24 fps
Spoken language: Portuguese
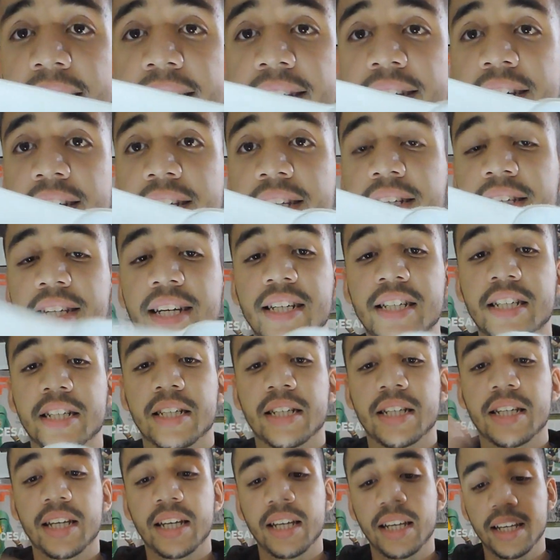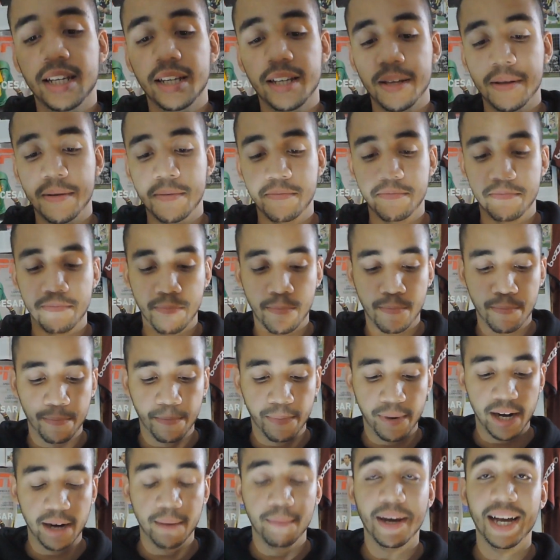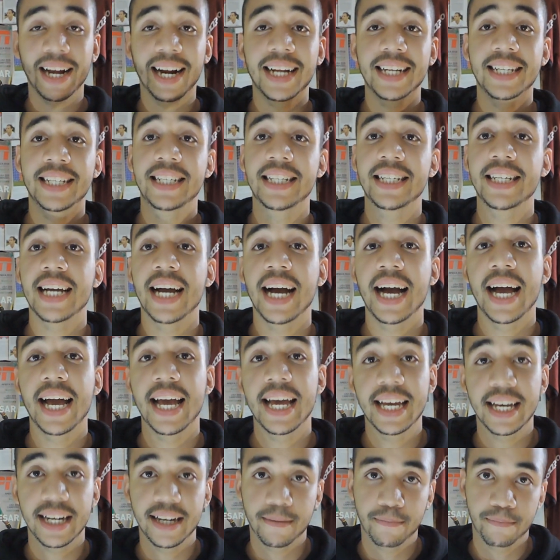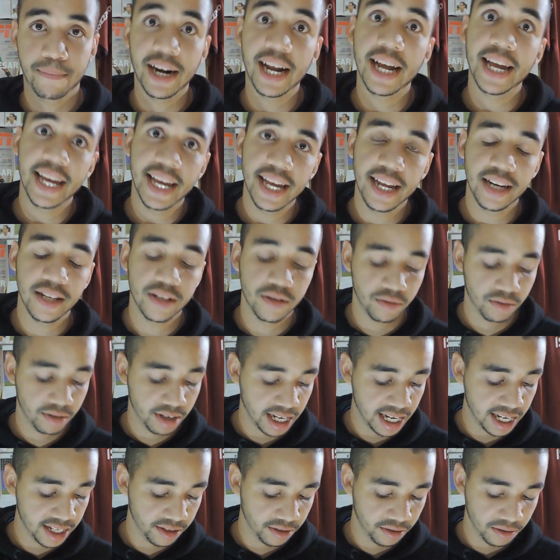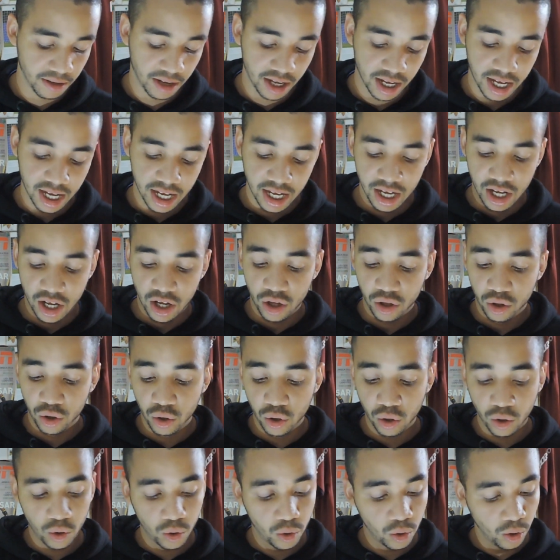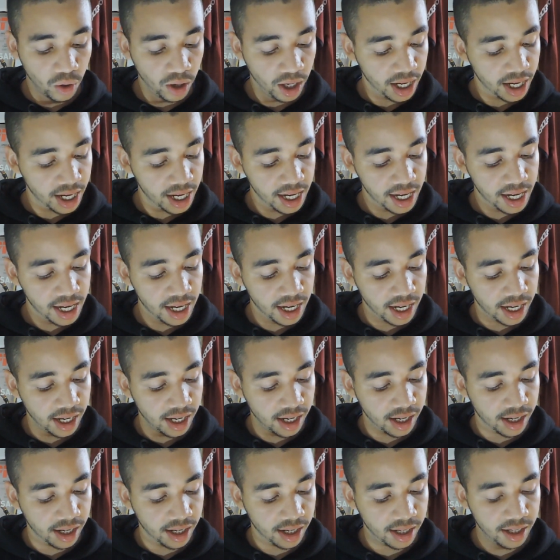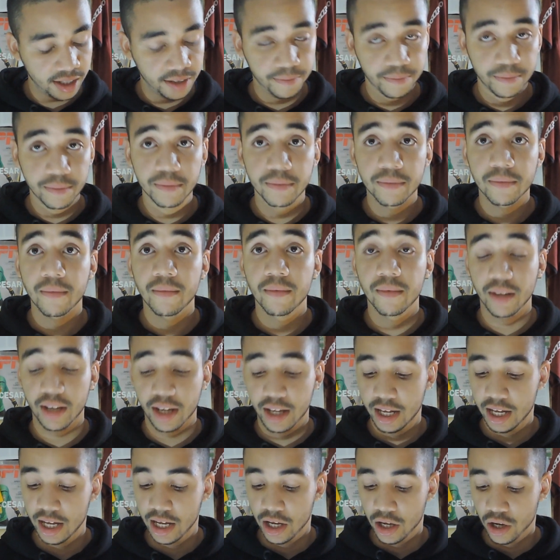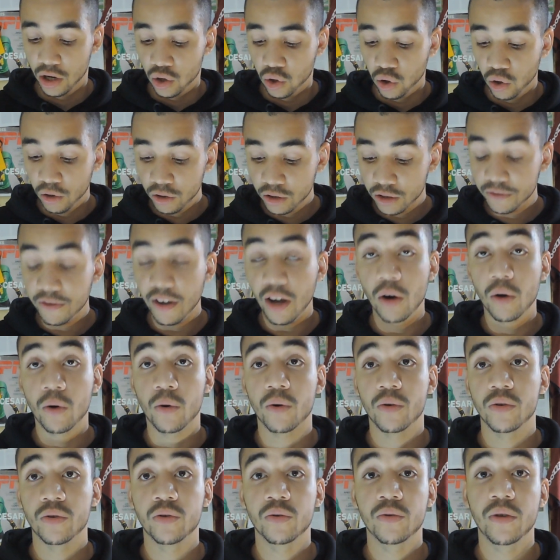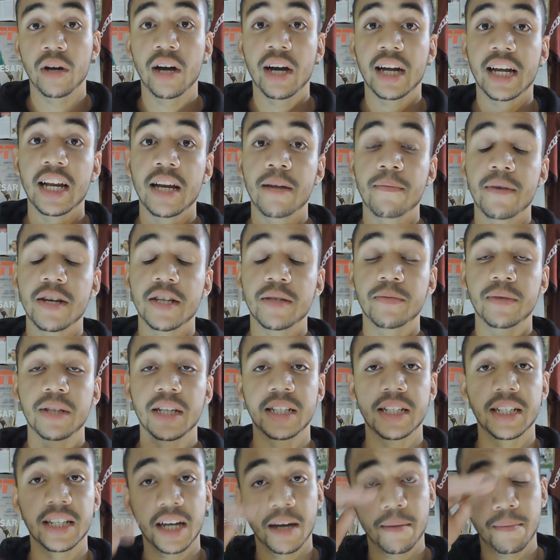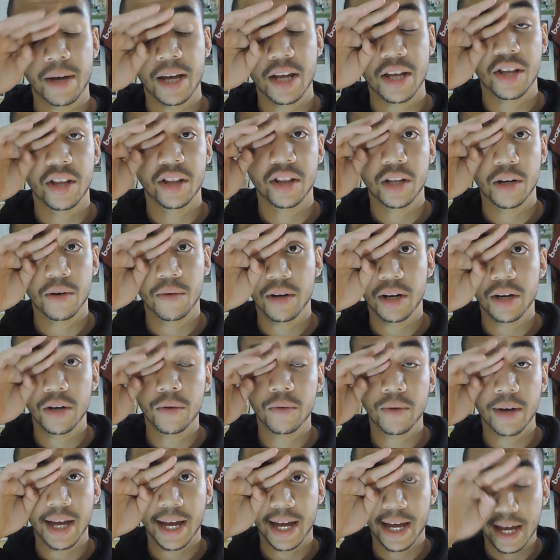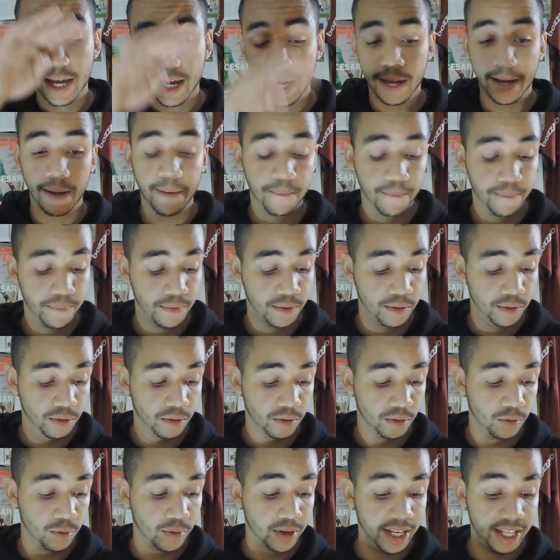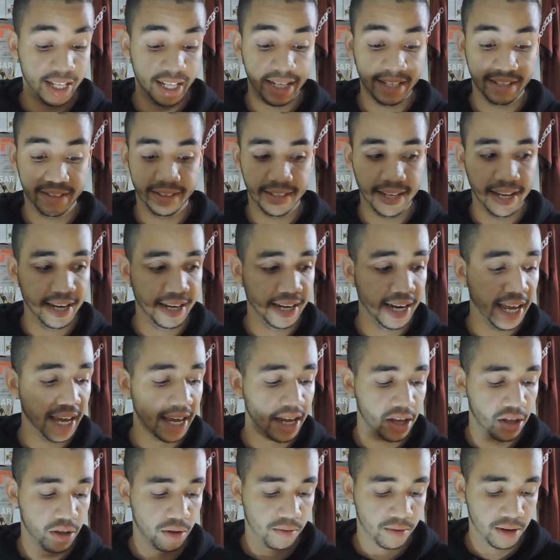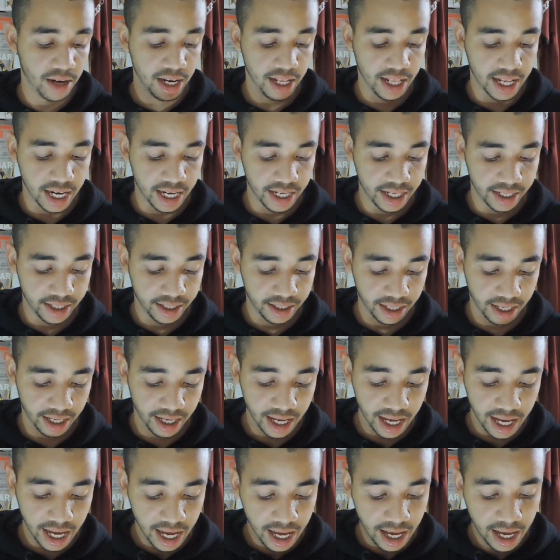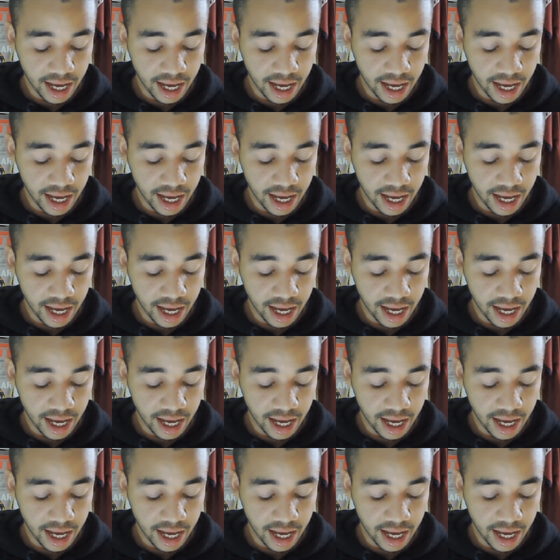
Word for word: a Adidas, acho que para baratear ela, para eles no caso, trocou a os velcros, não é aquele mesmo de antigamente, então ele não é, não é de excelente qualidade assim.